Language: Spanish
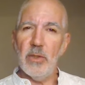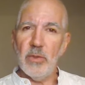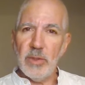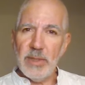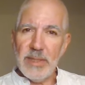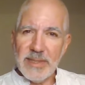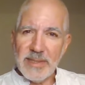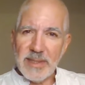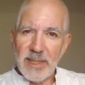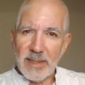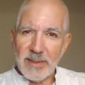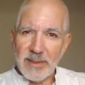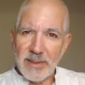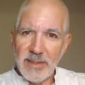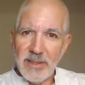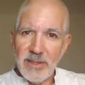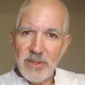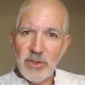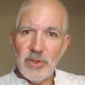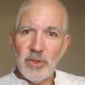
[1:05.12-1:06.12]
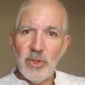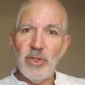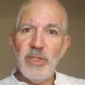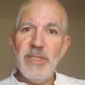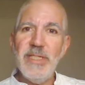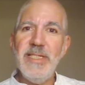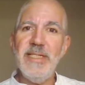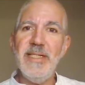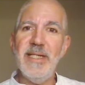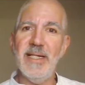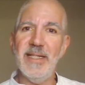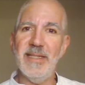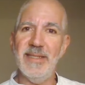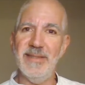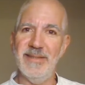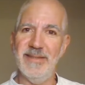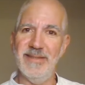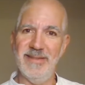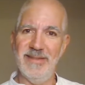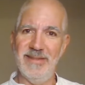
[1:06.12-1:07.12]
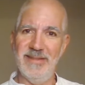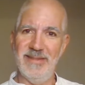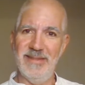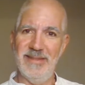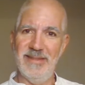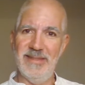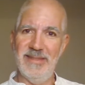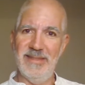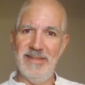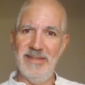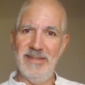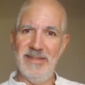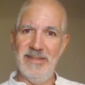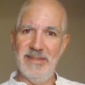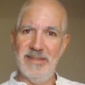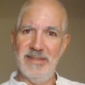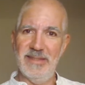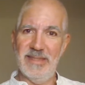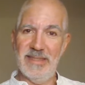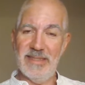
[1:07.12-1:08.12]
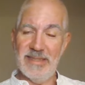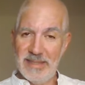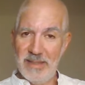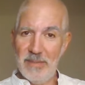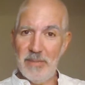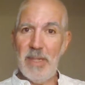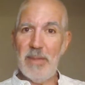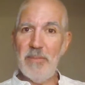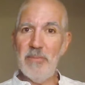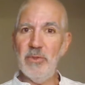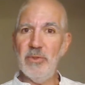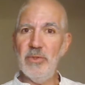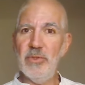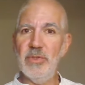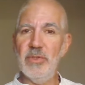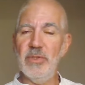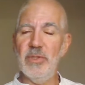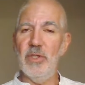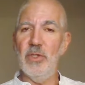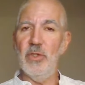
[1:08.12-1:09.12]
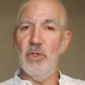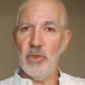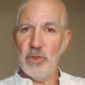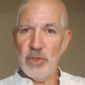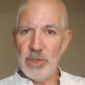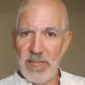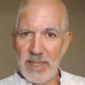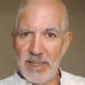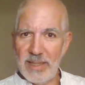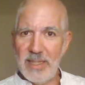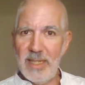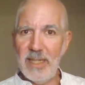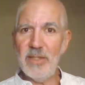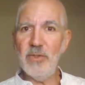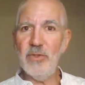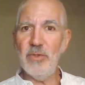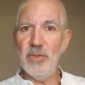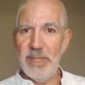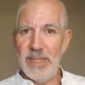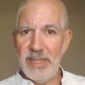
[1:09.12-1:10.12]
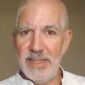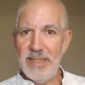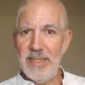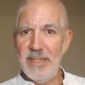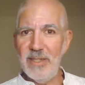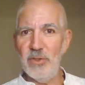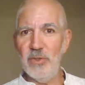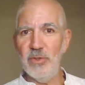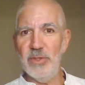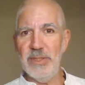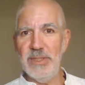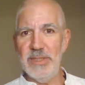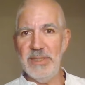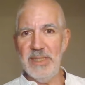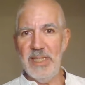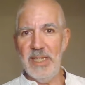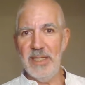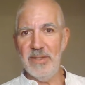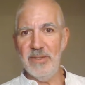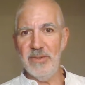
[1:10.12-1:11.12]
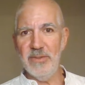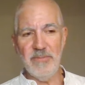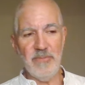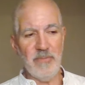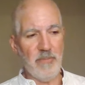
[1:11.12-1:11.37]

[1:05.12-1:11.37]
con esa sintonía que llamamos lo sagrado en el cotidiano.